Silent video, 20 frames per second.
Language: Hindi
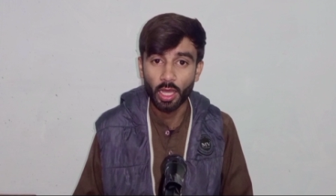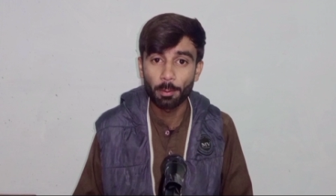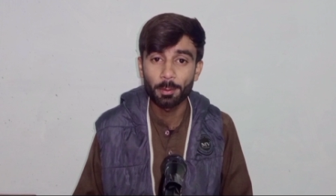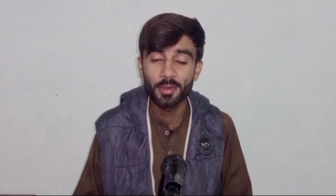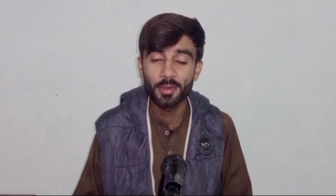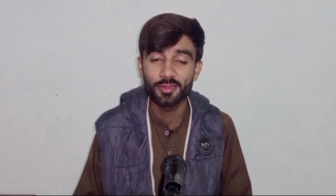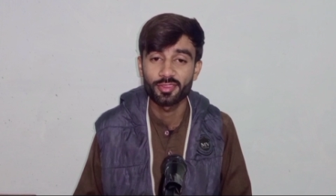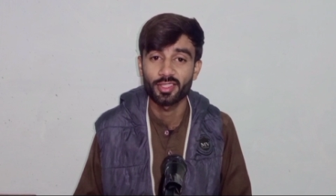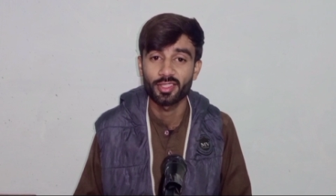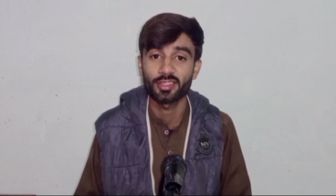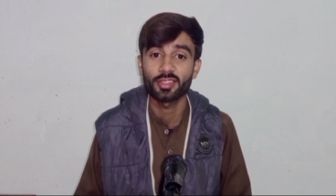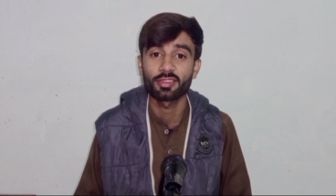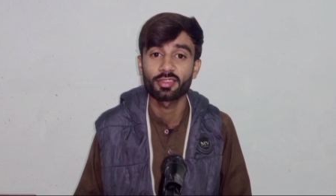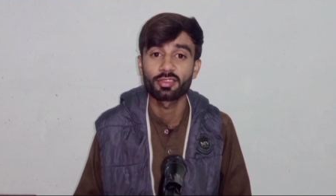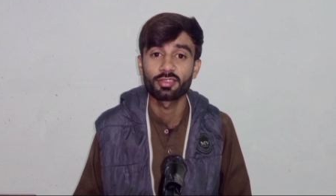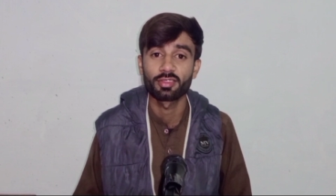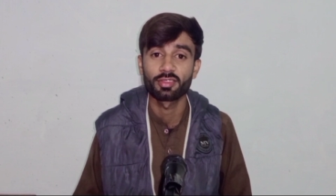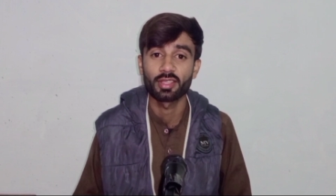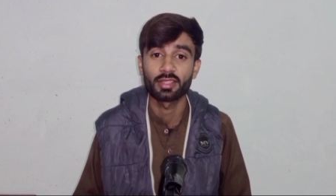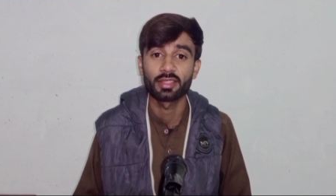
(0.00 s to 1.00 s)
आप में ज़्यादा
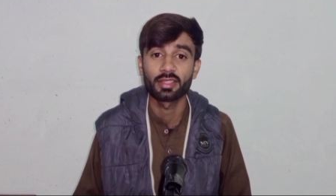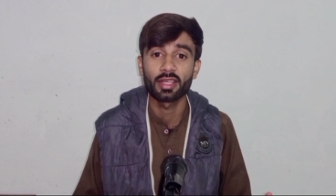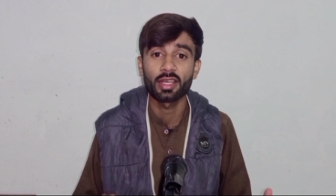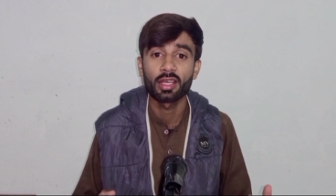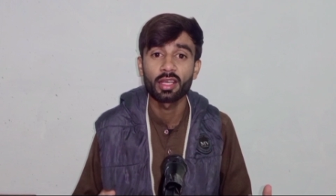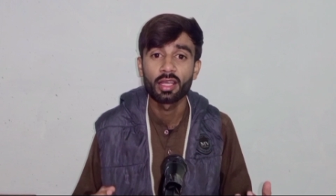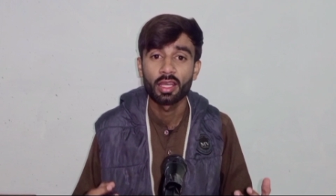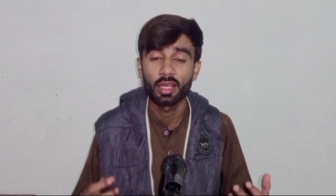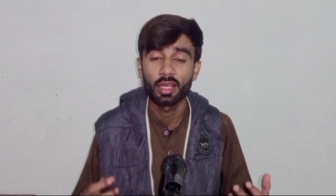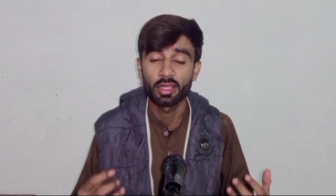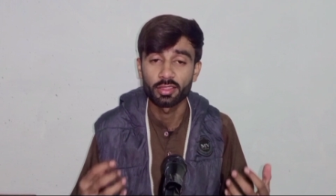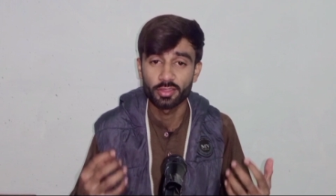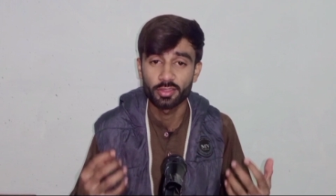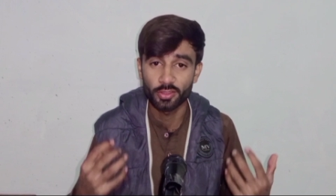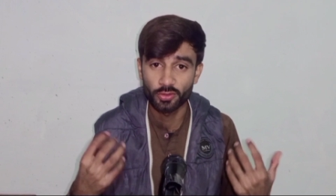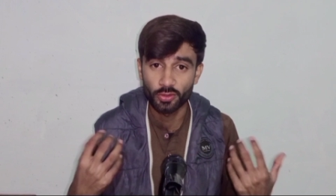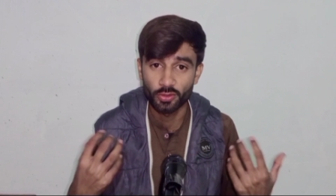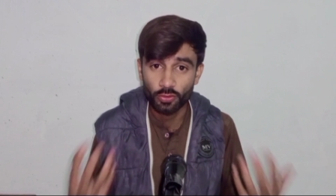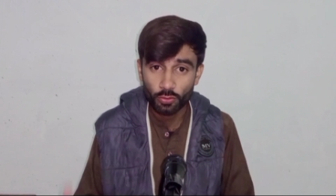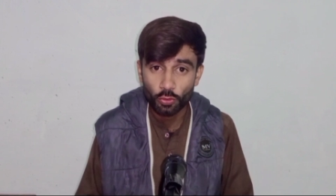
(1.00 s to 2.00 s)
से ज़्यादा
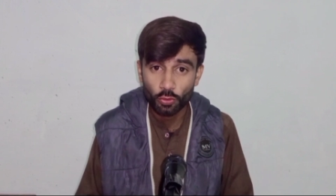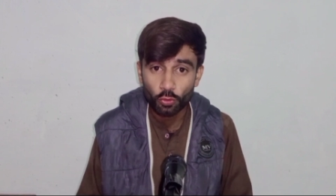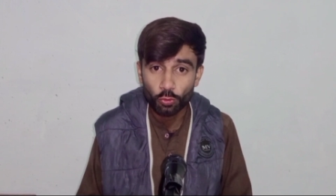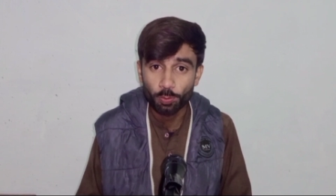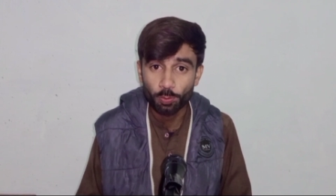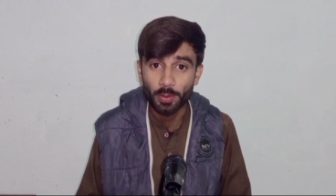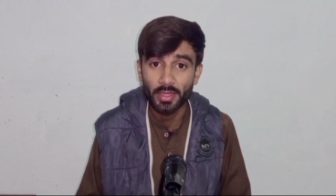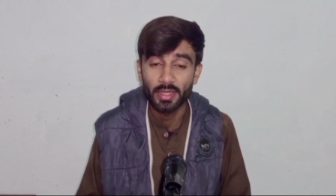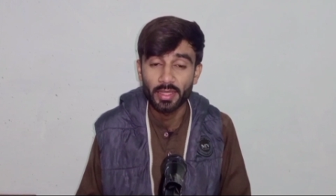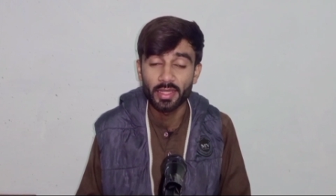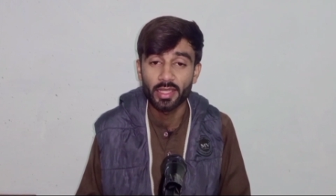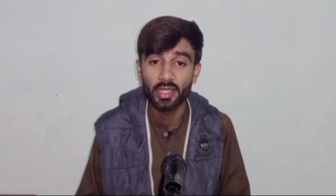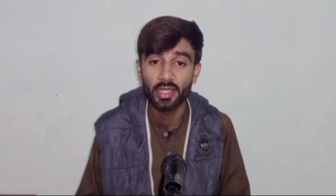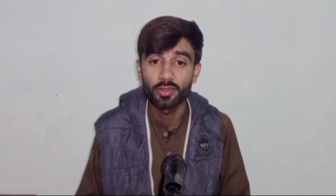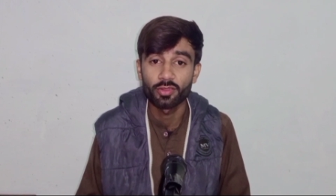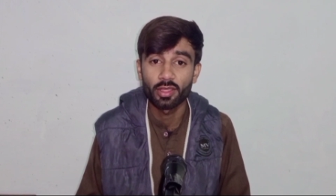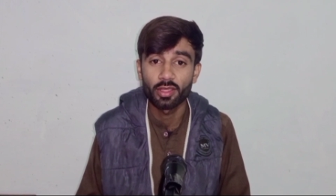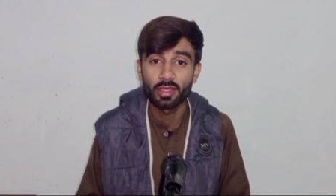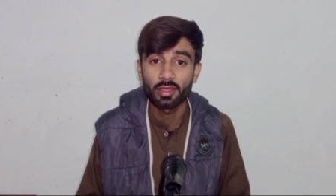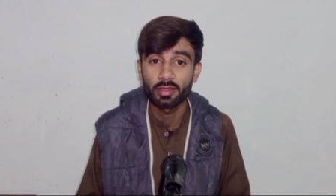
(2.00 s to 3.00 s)
तजस
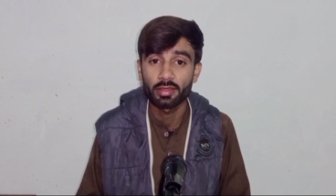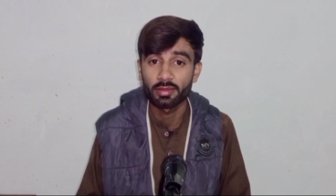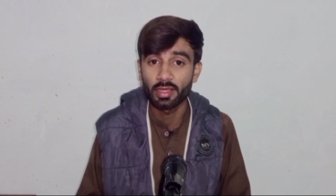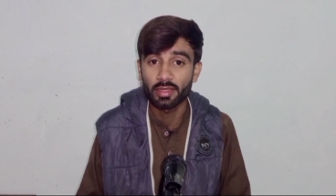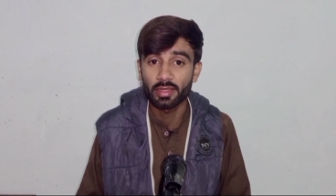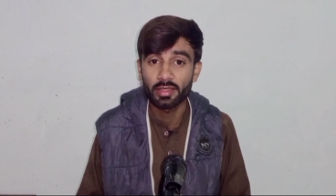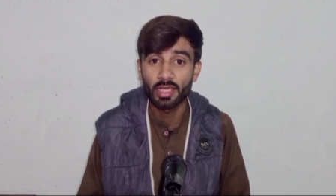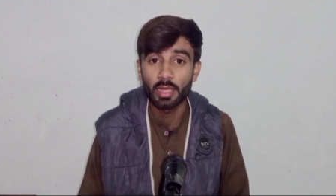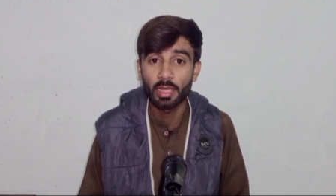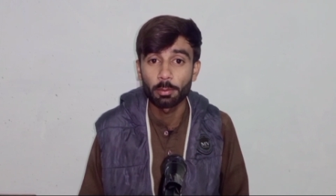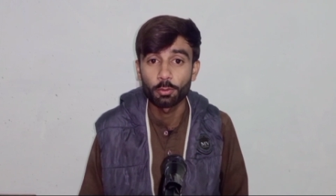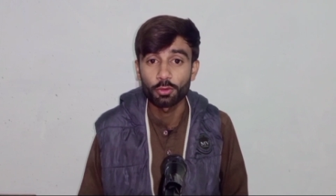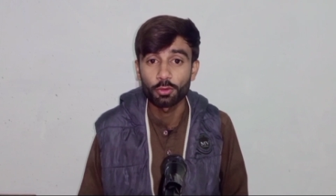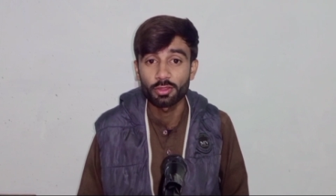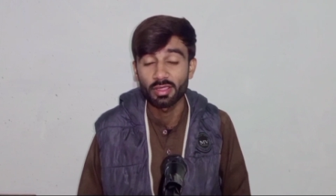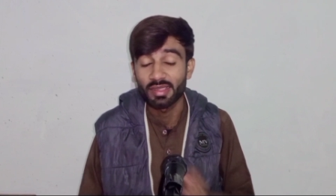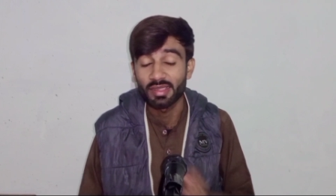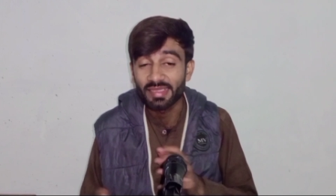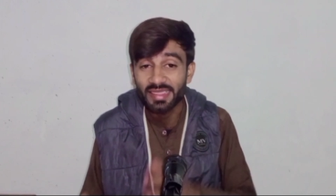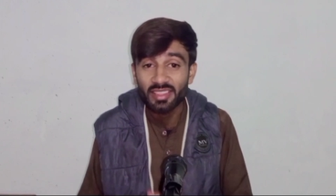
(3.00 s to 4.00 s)
फैलाया जाए ताकि आप
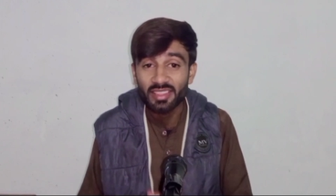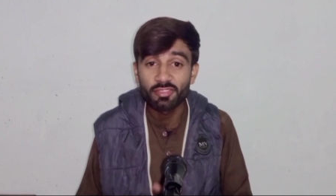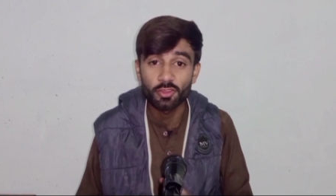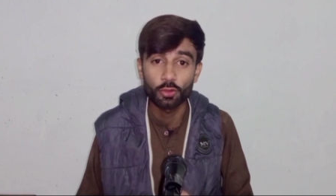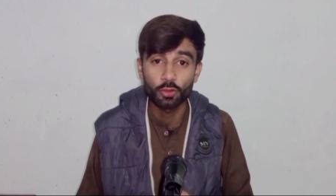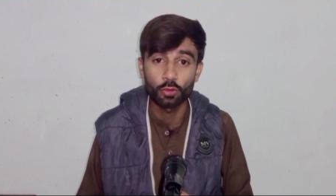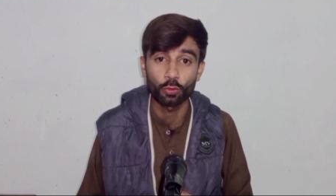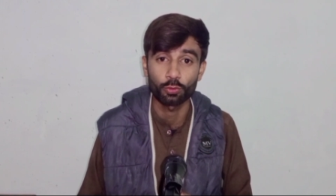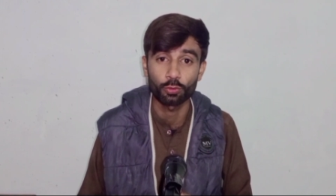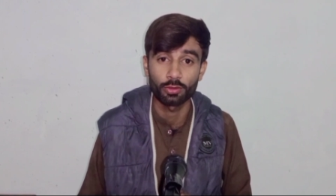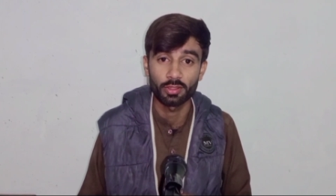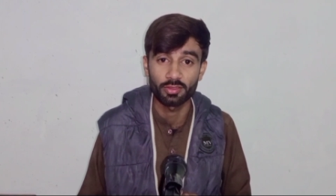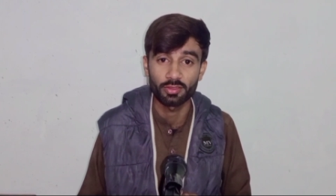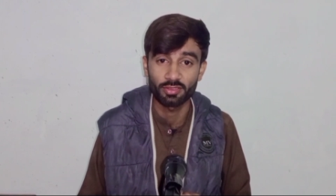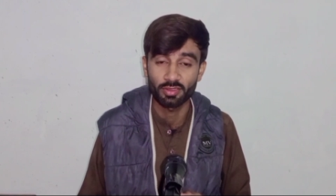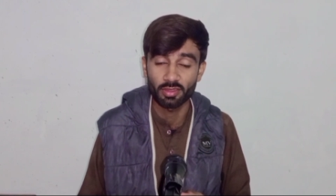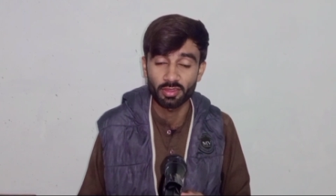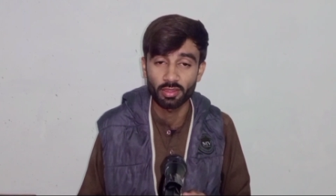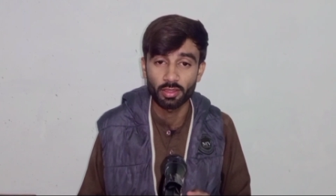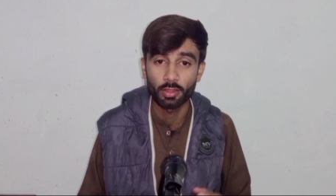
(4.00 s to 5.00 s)
उनकी अगली वीडियोज़
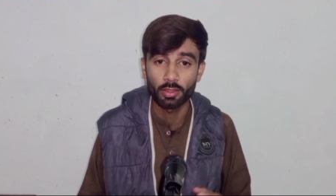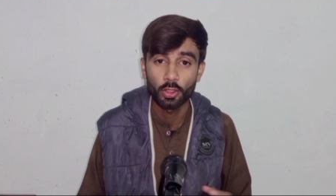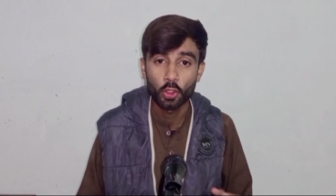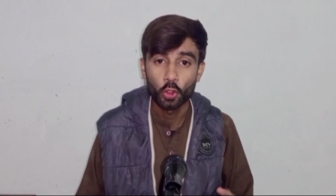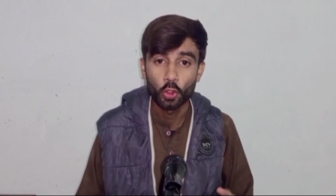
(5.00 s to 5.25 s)
देख सकें